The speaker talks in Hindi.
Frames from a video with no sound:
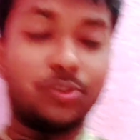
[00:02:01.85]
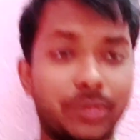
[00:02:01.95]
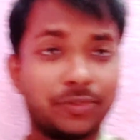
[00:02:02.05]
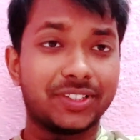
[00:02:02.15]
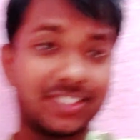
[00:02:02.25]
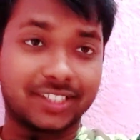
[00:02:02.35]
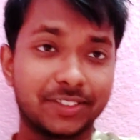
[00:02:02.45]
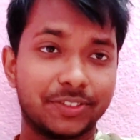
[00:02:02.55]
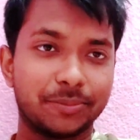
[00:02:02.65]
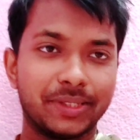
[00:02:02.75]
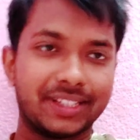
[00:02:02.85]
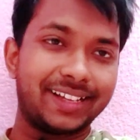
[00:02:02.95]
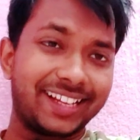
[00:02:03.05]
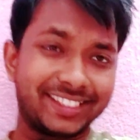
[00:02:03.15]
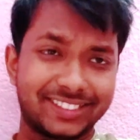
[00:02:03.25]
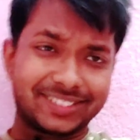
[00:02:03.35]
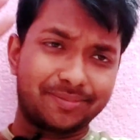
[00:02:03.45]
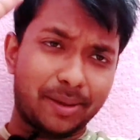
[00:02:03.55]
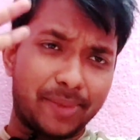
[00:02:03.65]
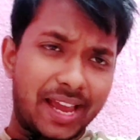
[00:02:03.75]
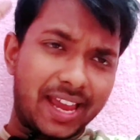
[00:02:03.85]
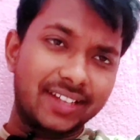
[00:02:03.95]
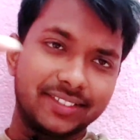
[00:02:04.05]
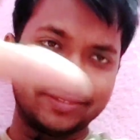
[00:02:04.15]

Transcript: तो ब्रेकफास्ट करके फिर मिलते हैं गाइस बाय बाय